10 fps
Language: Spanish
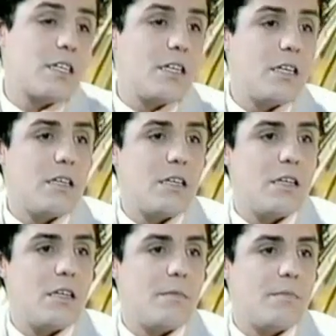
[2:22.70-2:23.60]

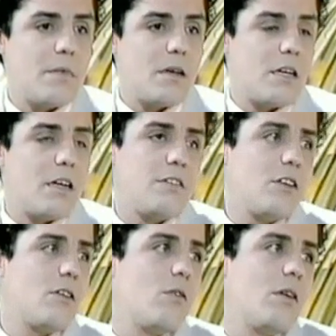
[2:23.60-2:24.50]
que el
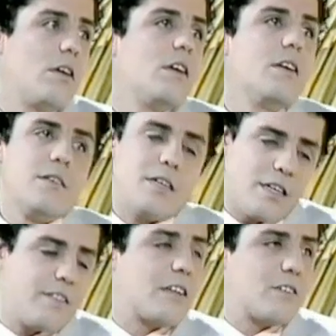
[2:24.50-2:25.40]
evoluciona también.
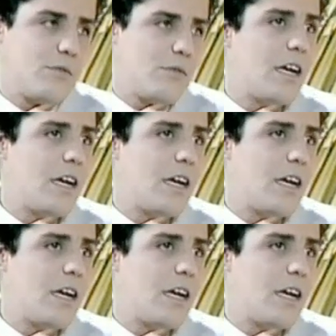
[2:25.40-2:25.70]
Exacto.